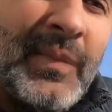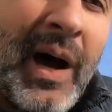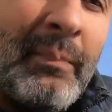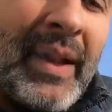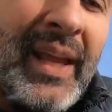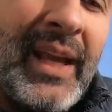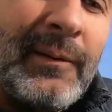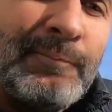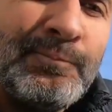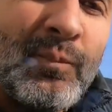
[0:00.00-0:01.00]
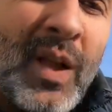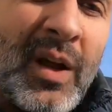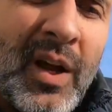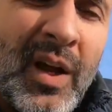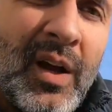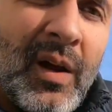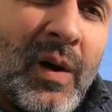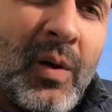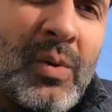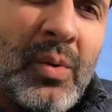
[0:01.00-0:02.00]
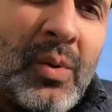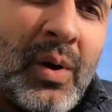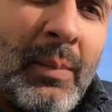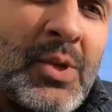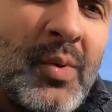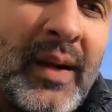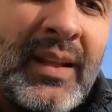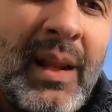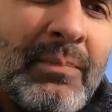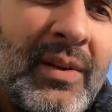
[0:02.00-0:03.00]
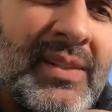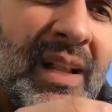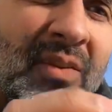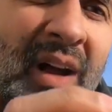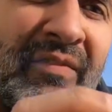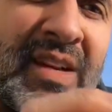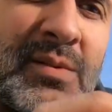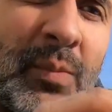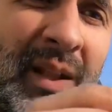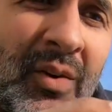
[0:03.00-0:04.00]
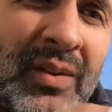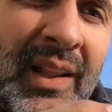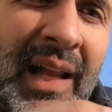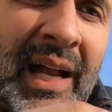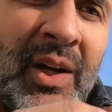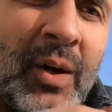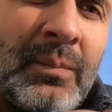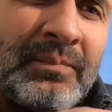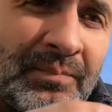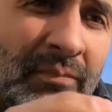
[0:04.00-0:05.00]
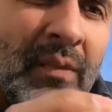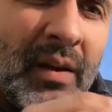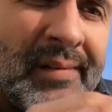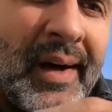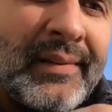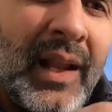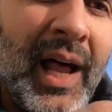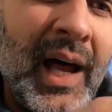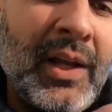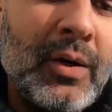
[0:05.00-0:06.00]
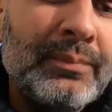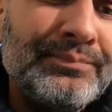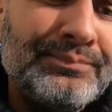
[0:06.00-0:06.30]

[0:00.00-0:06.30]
عم بنهي وقبل شوي طلبت مساعدكم على فيسبوك بدكم تطلع اليوم حنطلع اليوم